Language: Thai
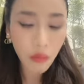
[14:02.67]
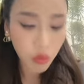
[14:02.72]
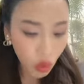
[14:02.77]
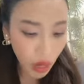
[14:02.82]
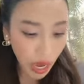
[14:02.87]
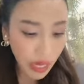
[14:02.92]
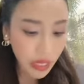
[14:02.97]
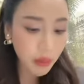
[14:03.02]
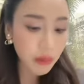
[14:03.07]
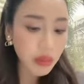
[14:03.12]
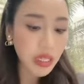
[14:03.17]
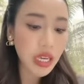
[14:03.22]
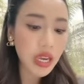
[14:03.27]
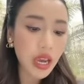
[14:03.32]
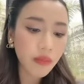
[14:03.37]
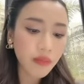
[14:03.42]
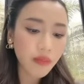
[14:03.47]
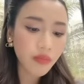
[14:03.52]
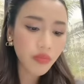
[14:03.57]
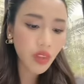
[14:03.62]
นี้ ผู้การนำ
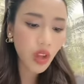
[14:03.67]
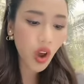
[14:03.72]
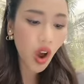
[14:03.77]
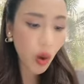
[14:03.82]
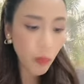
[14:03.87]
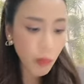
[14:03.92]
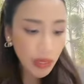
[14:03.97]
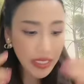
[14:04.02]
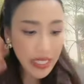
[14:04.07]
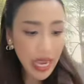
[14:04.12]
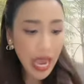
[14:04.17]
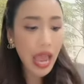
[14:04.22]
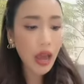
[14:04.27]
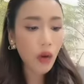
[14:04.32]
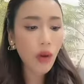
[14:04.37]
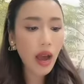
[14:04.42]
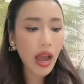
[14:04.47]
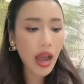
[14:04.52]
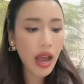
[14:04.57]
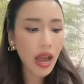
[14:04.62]
เกียรติออกมาแฉ
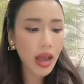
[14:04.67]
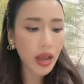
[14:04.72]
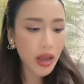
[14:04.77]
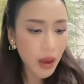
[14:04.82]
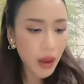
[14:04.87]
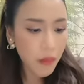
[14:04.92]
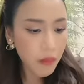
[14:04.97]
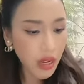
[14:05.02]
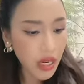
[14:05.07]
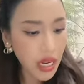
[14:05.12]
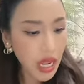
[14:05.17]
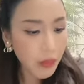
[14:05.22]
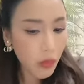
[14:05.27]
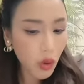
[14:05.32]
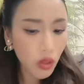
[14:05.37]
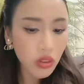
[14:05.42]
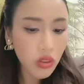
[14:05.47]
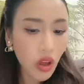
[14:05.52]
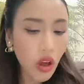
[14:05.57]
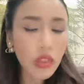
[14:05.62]
ว่ามีใน
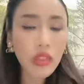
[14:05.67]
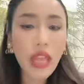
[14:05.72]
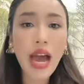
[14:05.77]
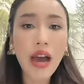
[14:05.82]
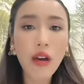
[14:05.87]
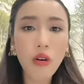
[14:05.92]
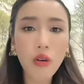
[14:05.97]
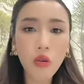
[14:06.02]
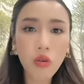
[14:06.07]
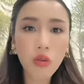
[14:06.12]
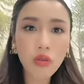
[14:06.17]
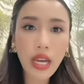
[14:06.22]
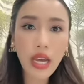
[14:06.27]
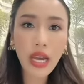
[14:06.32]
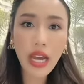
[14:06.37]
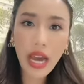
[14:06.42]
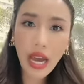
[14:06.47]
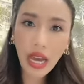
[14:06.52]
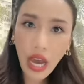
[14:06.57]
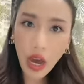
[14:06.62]
พลต่อเต่า
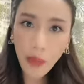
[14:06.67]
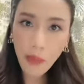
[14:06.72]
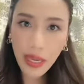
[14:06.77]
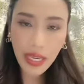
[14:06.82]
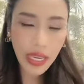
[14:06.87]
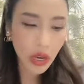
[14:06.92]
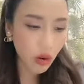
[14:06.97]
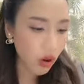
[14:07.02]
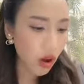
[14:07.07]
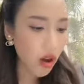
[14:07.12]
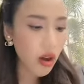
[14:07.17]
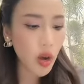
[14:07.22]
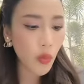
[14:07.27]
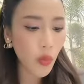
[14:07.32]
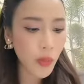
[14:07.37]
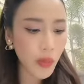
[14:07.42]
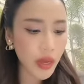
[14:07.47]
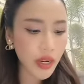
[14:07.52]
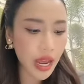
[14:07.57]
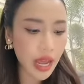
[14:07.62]
นะคะเข้าไปเกี่ยวข้อง
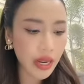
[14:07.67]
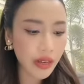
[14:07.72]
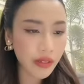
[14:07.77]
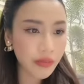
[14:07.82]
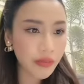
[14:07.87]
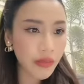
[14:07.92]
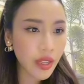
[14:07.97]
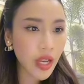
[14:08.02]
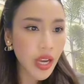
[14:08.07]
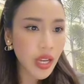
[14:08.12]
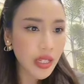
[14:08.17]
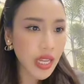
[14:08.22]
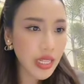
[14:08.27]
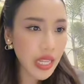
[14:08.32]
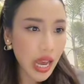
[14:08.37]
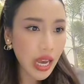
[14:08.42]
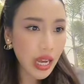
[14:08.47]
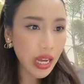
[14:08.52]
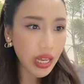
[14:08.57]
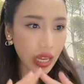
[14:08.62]
กับเว็บพนันใน
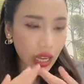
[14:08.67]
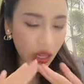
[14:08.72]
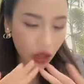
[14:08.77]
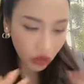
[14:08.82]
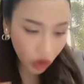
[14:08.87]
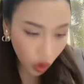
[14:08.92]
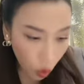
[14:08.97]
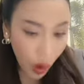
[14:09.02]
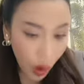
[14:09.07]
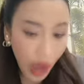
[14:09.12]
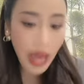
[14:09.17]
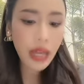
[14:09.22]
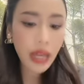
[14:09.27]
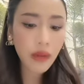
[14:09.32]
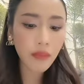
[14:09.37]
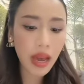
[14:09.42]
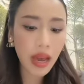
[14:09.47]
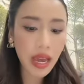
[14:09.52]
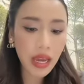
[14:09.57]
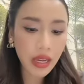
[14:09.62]
ทางคดีก็ต้องว่า
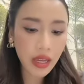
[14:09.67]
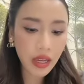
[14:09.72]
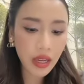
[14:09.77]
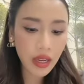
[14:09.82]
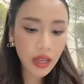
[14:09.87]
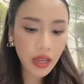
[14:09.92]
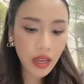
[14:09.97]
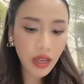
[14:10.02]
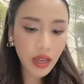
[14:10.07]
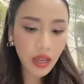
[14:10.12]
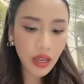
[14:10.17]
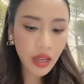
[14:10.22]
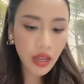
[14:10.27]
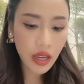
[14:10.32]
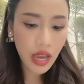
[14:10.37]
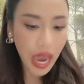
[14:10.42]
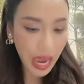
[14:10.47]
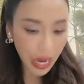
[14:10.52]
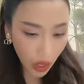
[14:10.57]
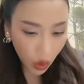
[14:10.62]
กันไป
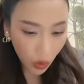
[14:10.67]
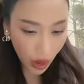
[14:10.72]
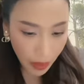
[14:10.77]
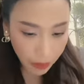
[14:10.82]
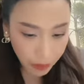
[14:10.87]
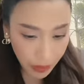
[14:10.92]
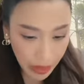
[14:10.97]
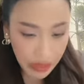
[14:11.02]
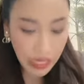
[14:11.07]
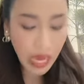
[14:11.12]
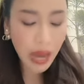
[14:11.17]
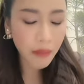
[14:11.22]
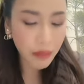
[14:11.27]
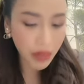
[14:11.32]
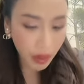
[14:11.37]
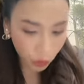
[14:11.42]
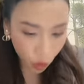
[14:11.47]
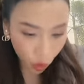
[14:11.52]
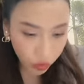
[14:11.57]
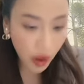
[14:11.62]
ให้ความเป็นธรรม
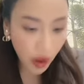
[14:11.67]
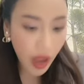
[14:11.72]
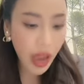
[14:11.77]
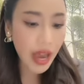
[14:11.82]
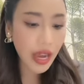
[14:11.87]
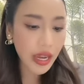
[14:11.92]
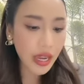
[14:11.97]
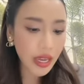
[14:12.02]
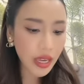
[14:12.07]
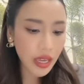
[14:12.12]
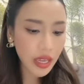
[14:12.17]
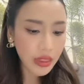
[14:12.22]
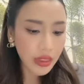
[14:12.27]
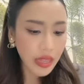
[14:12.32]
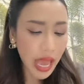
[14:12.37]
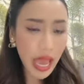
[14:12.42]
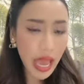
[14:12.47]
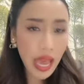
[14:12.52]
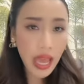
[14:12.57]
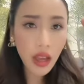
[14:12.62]
กับทุกฝ่าย
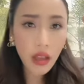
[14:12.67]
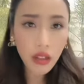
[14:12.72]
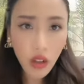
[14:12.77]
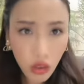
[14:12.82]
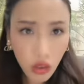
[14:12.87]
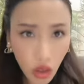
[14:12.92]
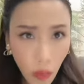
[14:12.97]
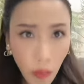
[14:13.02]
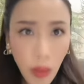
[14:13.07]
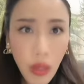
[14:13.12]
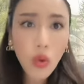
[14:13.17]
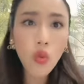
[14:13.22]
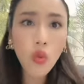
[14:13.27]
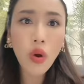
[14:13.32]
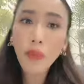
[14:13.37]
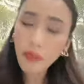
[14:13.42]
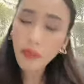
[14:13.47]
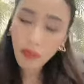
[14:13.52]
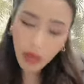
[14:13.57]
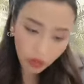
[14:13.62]
แต่ก็ต้องไปดู
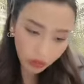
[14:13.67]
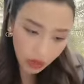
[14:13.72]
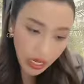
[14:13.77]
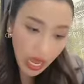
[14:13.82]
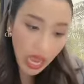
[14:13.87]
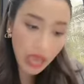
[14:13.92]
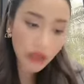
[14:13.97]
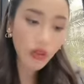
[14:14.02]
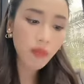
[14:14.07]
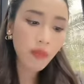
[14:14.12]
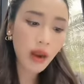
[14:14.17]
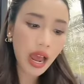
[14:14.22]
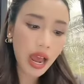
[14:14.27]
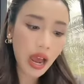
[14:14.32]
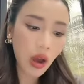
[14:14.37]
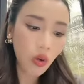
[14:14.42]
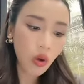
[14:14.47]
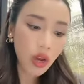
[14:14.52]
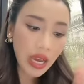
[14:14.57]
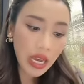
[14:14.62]
ว่ามันผิดวินัยหรือเป
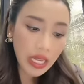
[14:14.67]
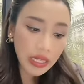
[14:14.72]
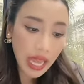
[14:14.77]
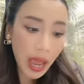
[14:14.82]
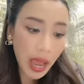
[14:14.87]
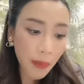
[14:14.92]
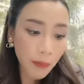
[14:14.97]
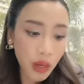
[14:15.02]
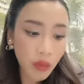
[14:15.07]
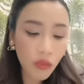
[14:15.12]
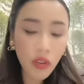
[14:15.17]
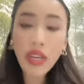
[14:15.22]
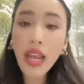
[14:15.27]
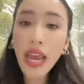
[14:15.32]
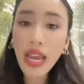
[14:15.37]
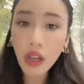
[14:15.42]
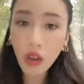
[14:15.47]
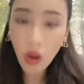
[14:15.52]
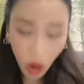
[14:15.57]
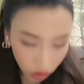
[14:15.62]
ล่า ถ้าผิดวิ
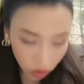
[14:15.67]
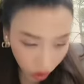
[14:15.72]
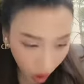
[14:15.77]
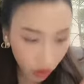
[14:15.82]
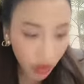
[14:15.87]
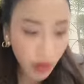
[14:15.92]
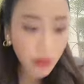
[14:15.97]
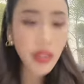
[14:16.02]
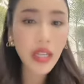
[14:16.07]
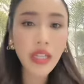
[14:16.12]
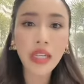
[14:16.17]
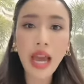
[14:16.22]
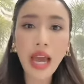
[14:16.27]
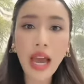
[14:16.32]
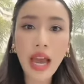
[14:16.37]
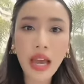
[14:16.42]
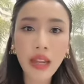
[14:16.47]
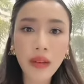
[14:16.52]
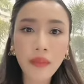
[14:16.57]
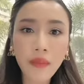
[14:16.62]
นัยก็ต้องดำเนิน
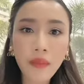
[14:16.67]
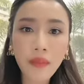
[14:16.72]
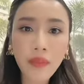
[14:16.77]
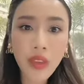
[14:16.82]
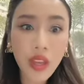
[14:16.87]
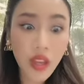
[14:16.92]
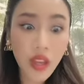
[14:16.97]
การ